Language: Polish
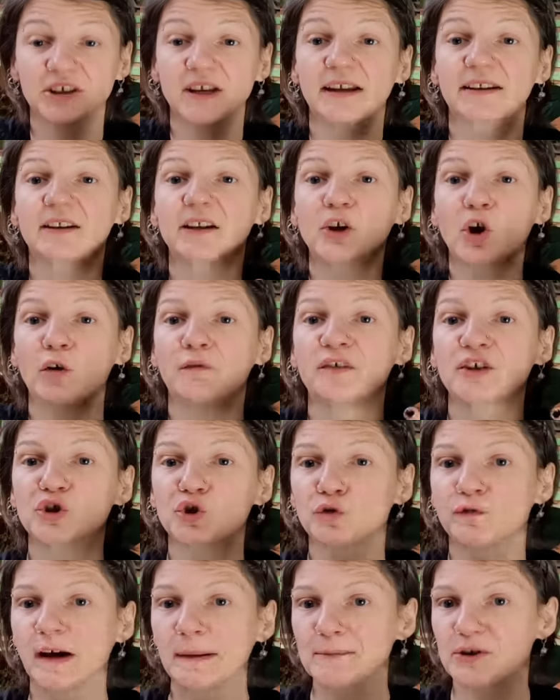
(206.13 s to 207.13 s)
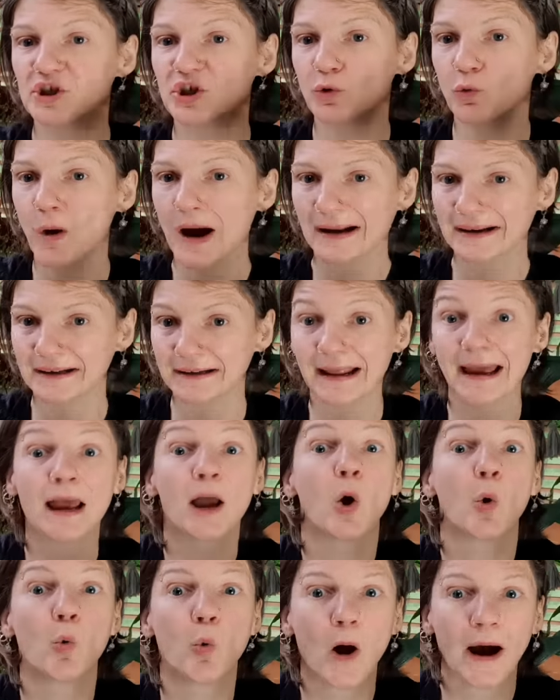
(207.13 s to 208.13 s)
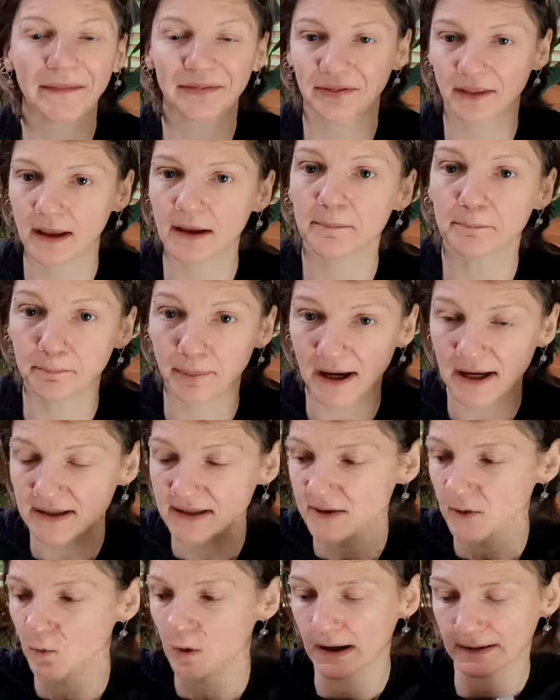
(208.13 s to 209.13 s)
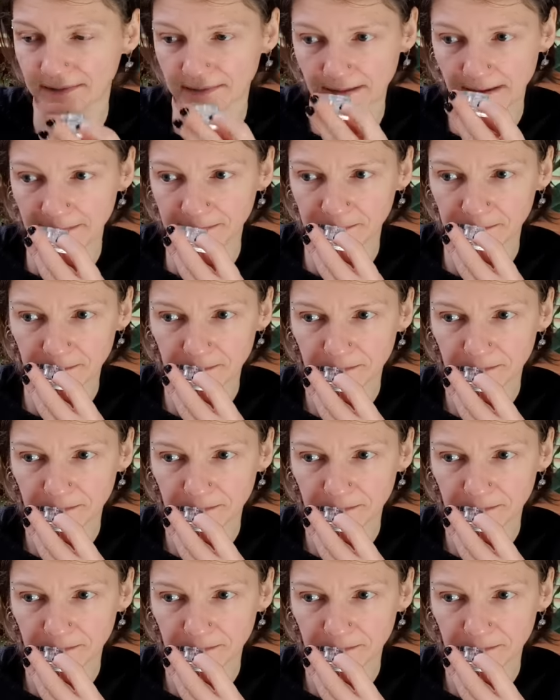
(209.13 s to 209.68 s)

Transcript: Ja tylko wyczuwam, czy ładne. Ładne, bardzo ładne.